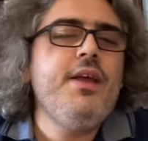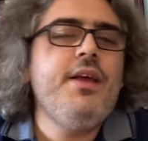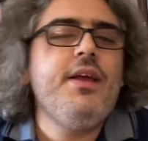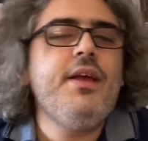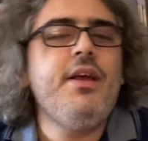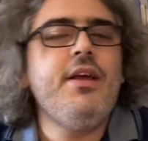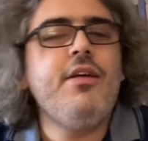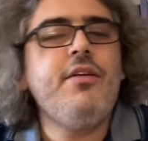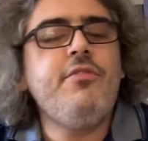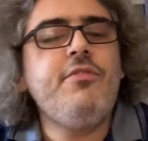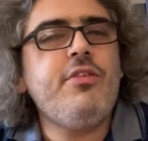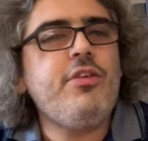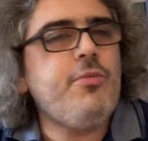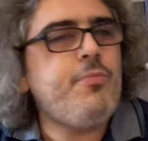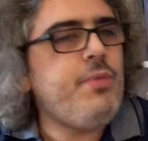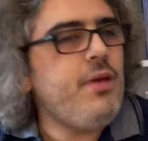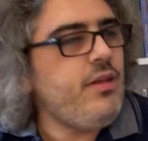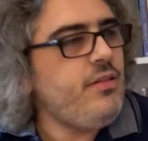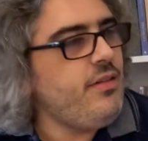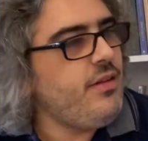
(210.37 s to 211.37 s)
E,
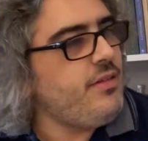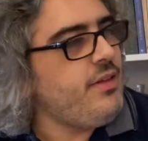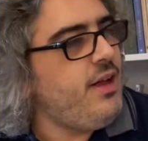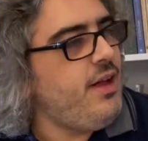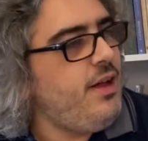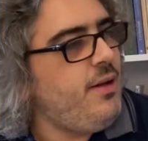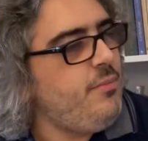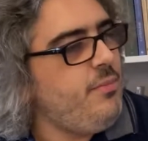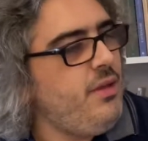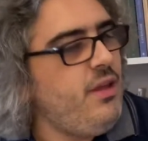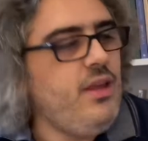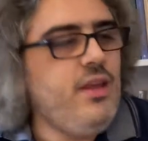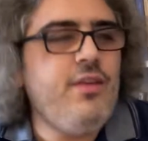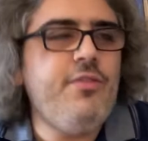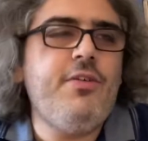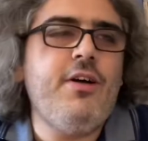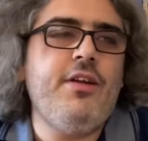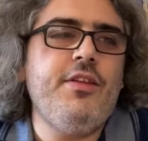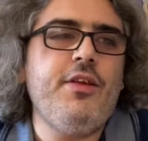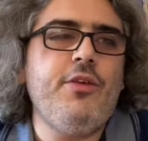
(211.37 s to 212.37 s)
Wikipedia'da bir
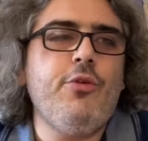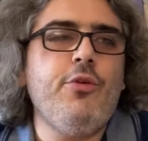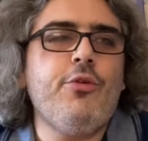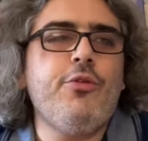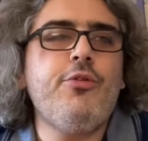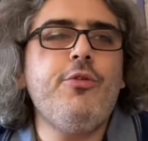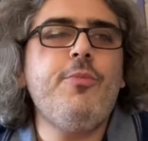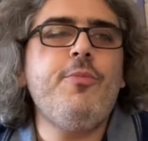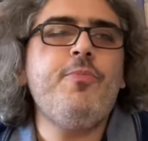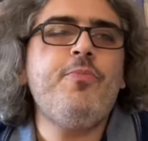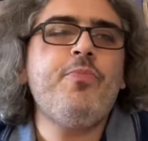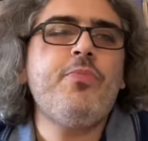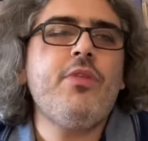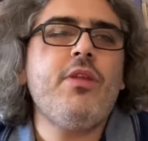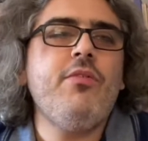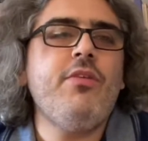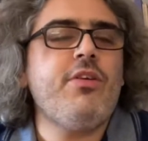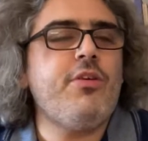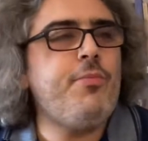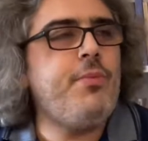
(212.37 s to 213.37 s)
ifade gördüm.
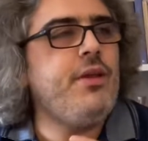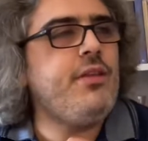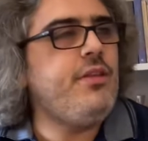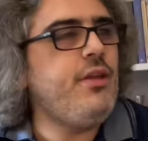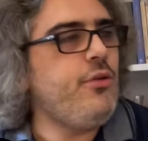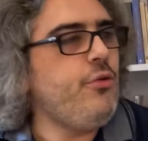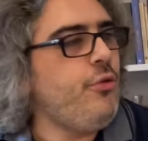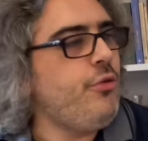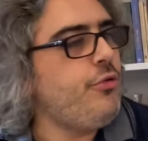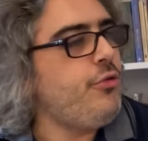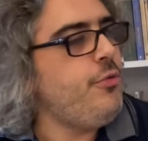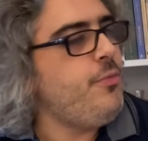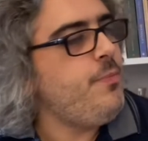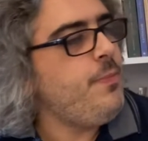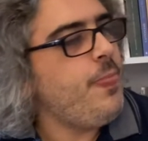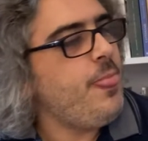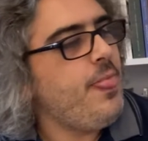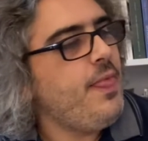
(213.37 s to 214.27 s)
Wikipedia'da gördüm.